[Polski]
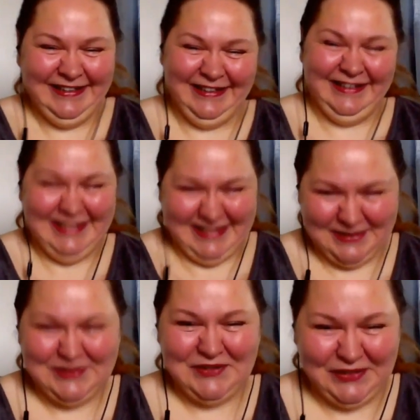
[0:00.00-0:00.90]

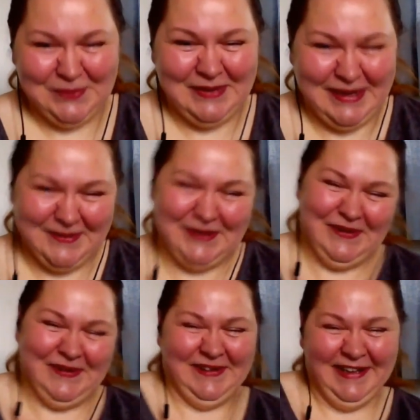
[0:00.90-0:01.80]
jestem świetną babką.
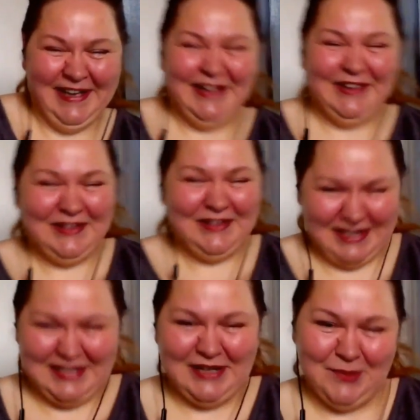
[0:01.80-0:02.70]
No bo to
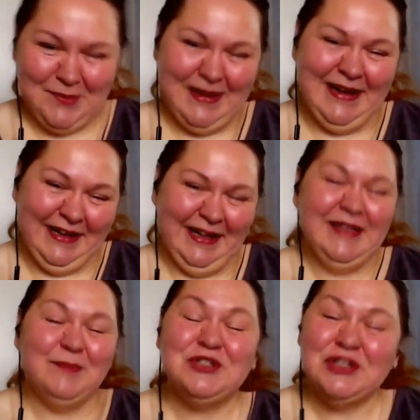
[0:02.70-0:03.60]
też tak pomaga.
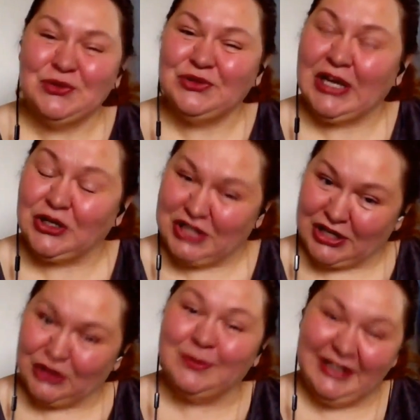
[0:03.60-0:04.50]
Na początku to jako
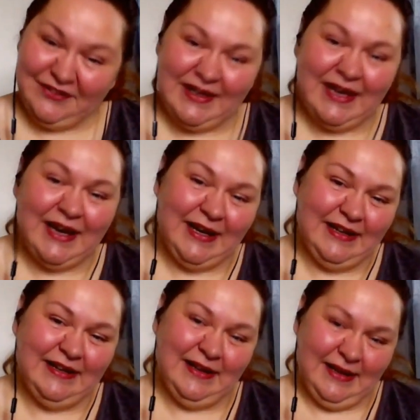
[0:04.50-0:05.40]
żartobliwie,
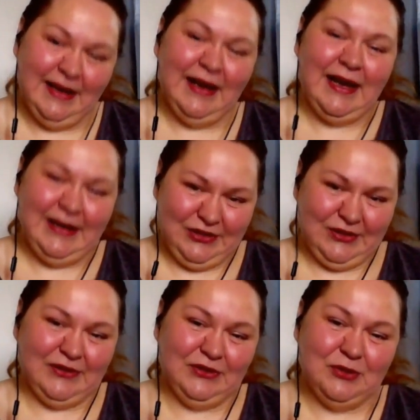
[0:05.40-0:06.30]
ale, ale
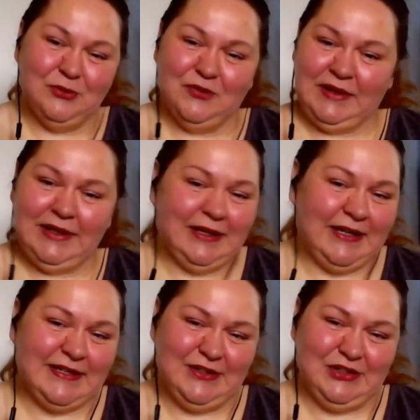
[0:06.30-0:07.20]
to, to mówię, kilka
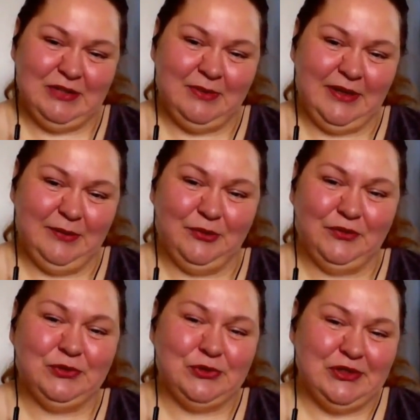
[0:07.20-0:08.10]
razy do siebie
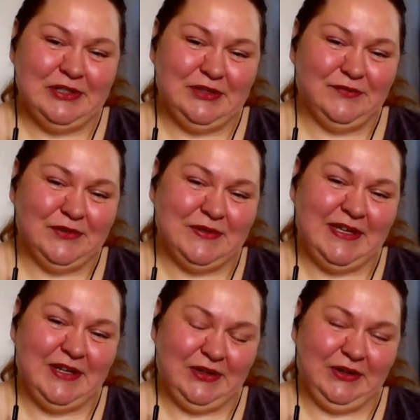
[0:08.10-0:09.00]
powtórzyć w
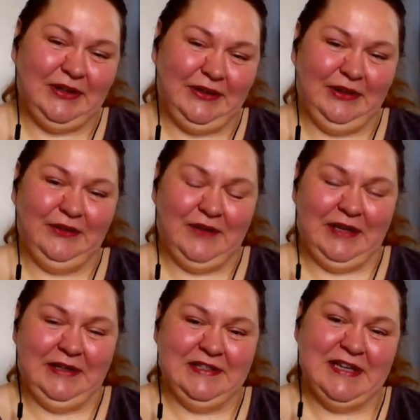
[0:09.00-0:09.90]
lusterko i, i
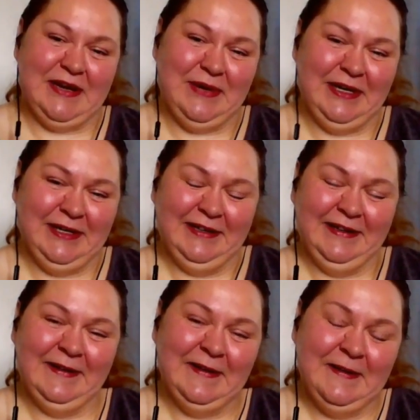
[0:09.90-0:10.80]
fajnie działa.
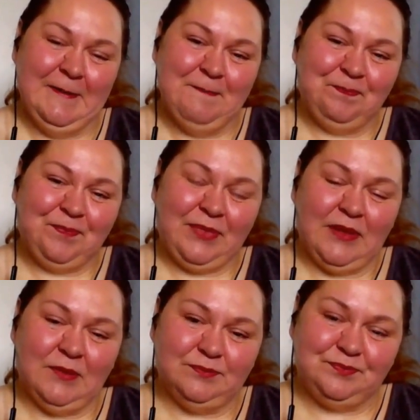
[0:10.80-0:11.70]
Nie, no bo to tak
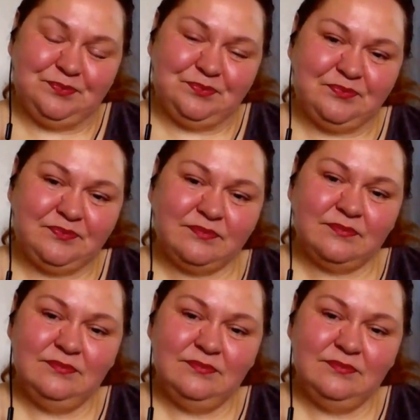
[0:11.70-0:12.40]
jest, że y,